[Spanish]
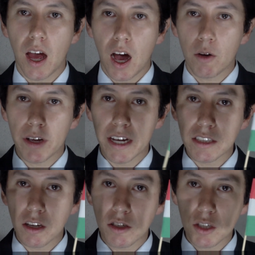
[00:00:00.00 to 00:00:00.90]
Aunque
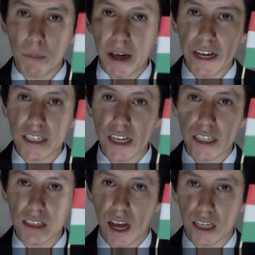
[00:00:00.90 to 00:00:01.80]
estos dos
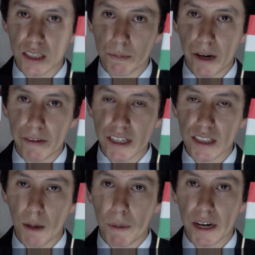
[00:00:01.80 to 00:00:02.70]
países a simple
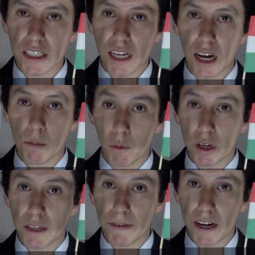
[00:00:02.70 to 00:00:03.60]
vista parezcan muy
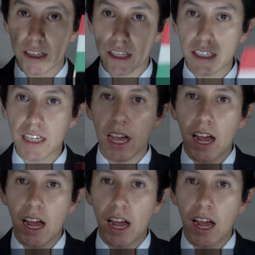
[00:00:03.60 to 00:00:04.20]
diferentes,